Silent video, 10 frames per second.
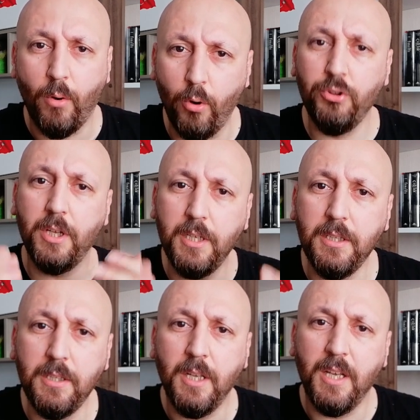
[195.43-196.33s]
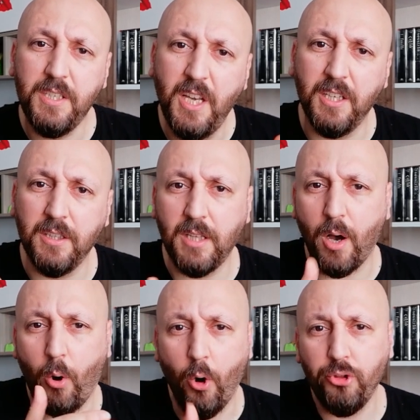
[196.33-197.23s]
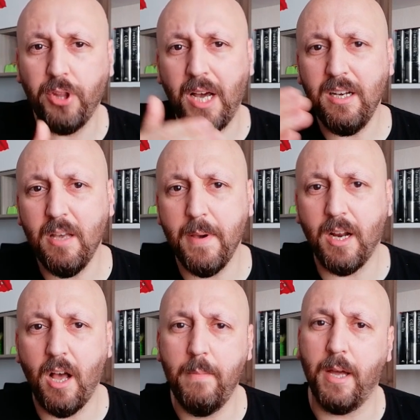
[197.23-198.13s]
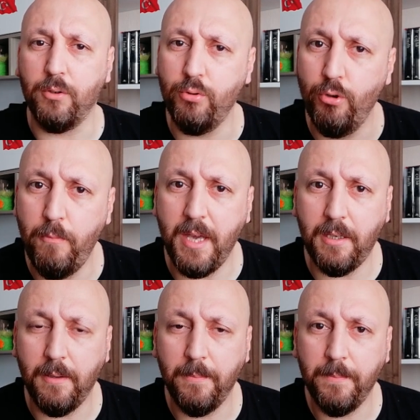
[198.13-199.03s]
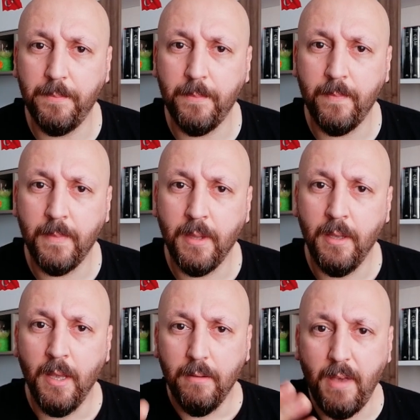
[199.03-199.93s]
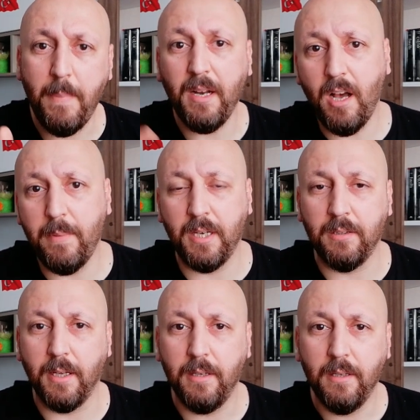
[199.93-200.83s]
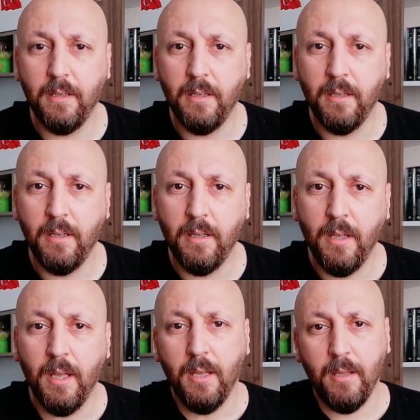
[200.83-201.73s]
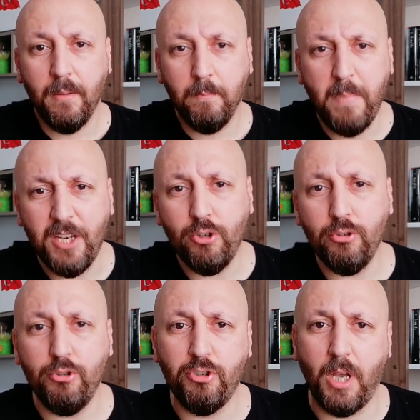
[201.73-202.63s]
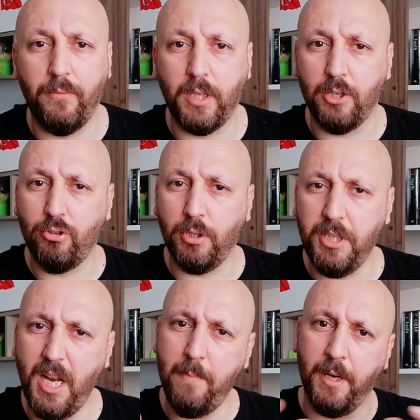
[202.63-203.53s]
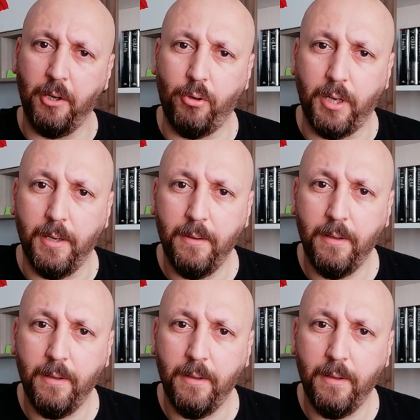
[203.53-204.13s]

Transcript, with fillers: onların yanında onlarla beraber yürümek ve beraberinde 500. sayfadan sonra yine bana göre